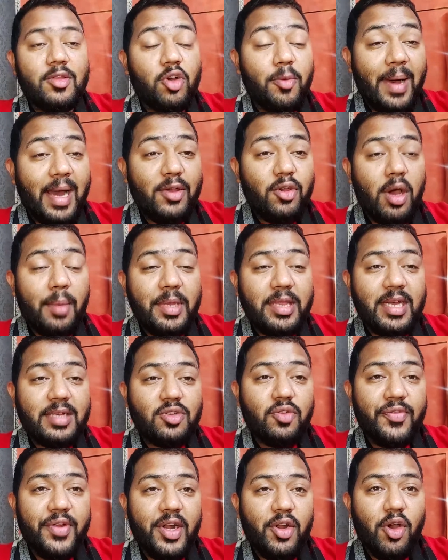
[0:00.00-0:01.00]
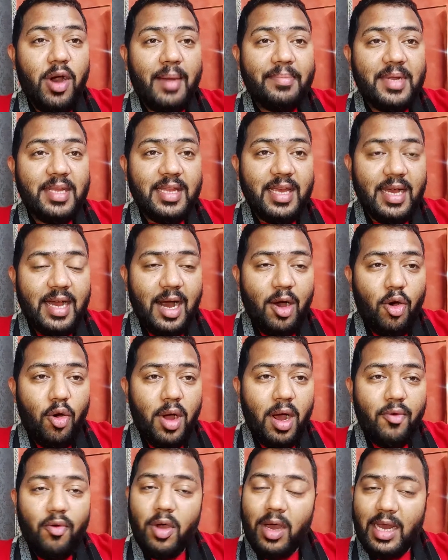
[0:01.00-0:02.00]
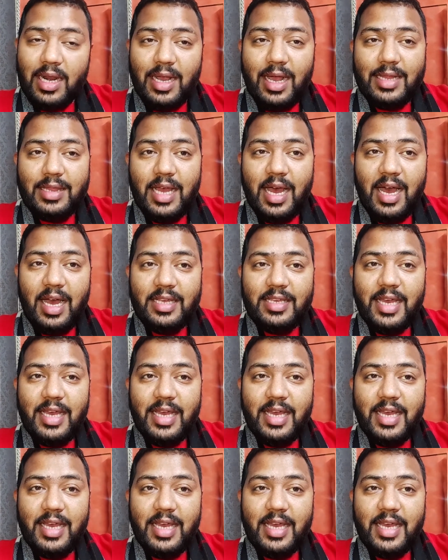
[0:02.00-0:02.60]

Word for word: तो भाइयों अभी तक जो वीडियो आपने देखा होगा वो कल का था